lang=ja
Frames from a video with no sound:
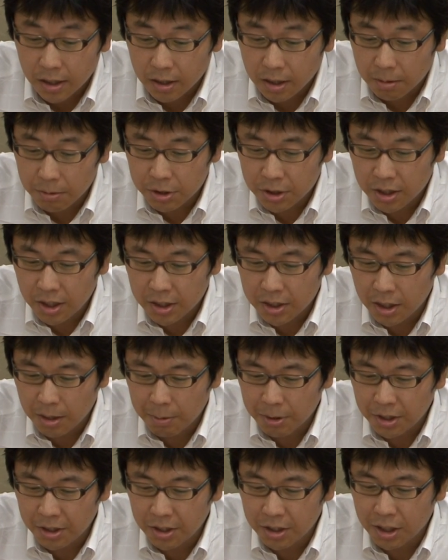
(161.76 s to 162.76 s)
株式会社
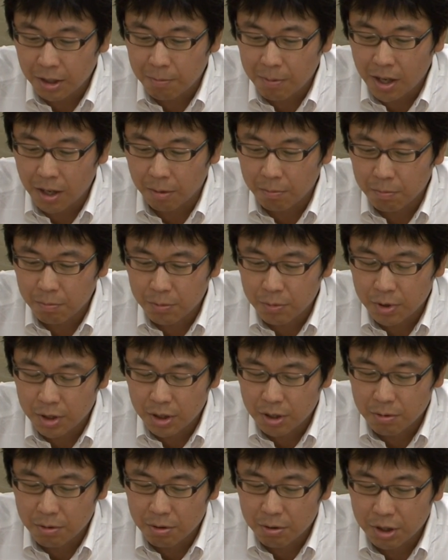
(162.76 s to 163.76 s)
ヤマダ電機は、まあ、
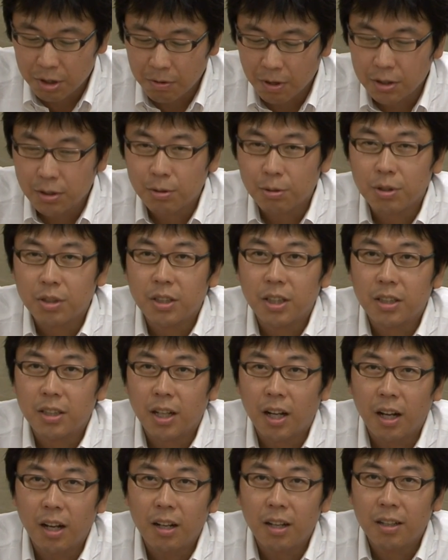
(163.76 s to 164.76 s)
言わずと知れ
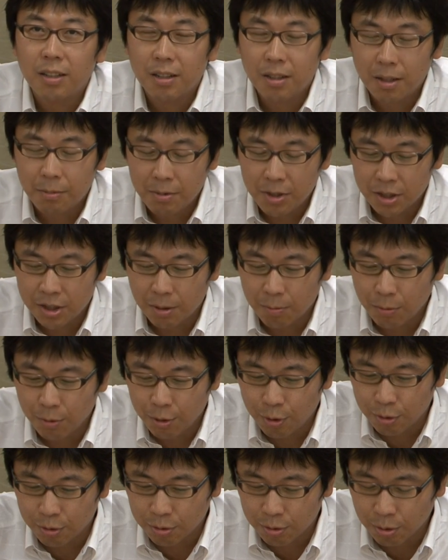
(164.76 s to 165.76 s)
た、皆さん
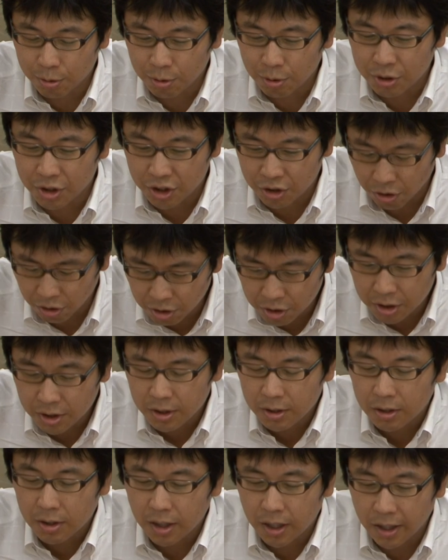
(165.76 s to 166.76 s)
もよくご存知の、
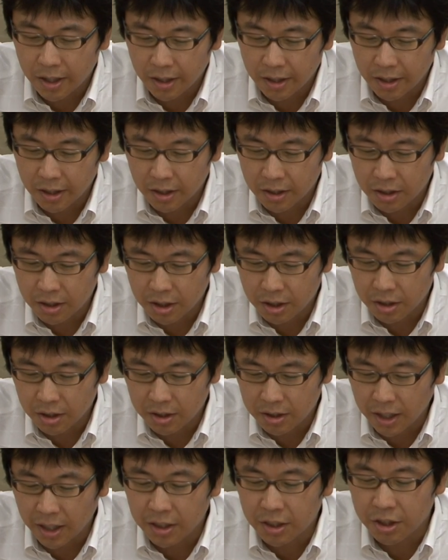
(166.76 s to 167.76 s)
えー、
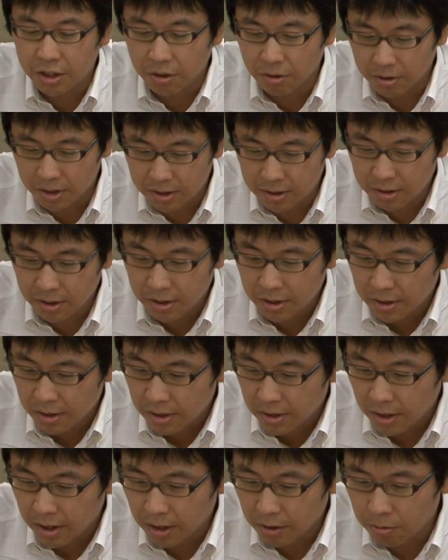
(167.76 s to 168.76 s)
大企業です。
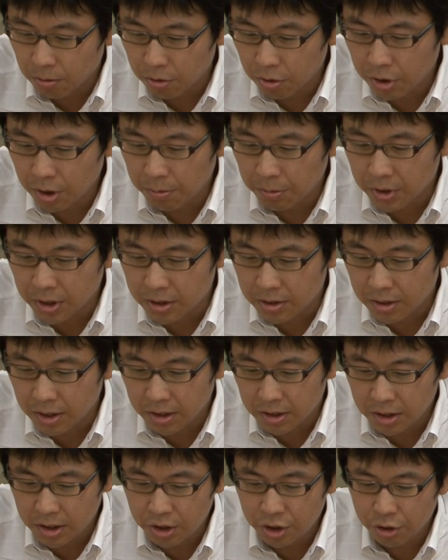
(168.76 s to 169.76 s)
えー、ここでもです
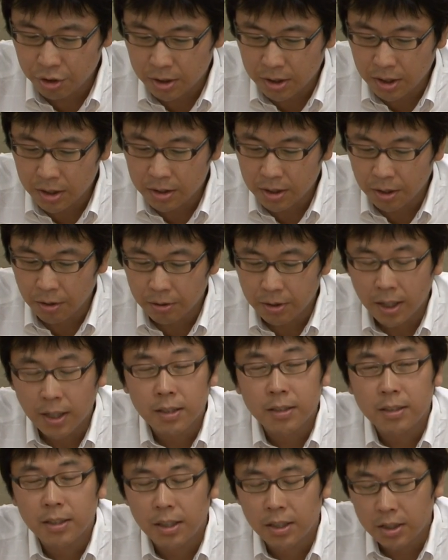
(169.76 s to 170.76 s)
ね、にじゅうさんさいの
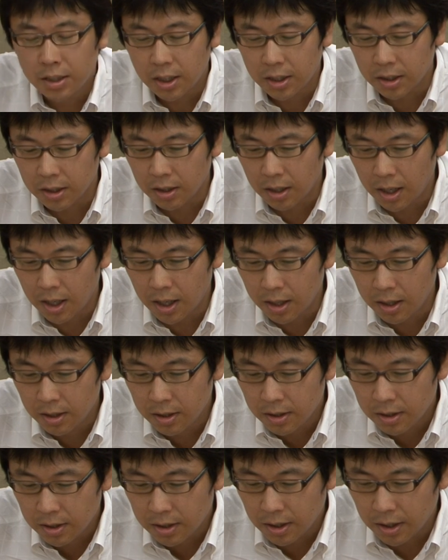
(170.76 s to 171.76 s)
男性社員が、
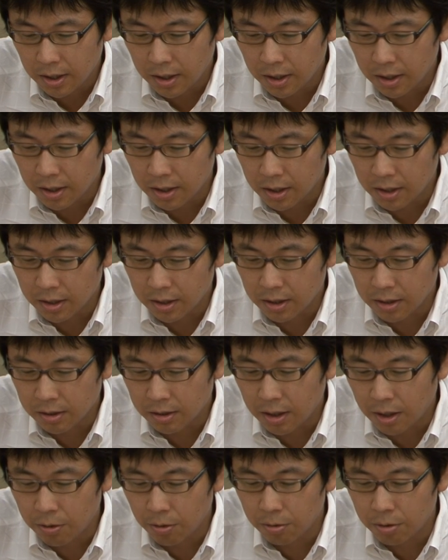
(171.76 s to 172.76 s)

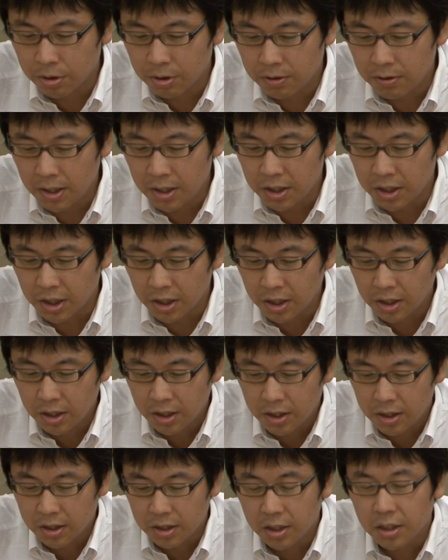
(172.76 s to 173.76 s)
えー、過労の末に
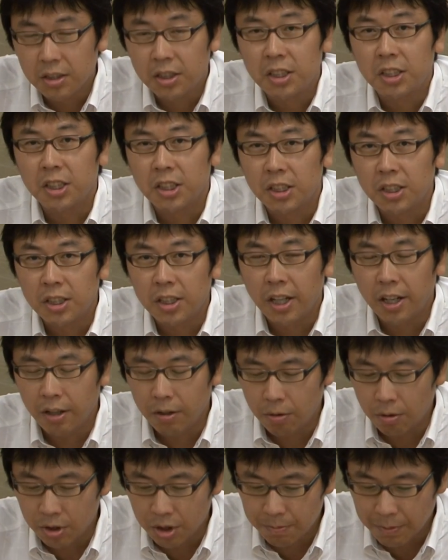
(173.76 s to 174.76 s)
自死して
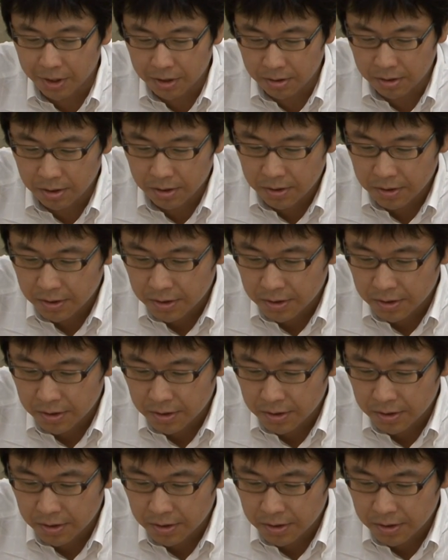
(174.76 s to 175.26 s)
おります。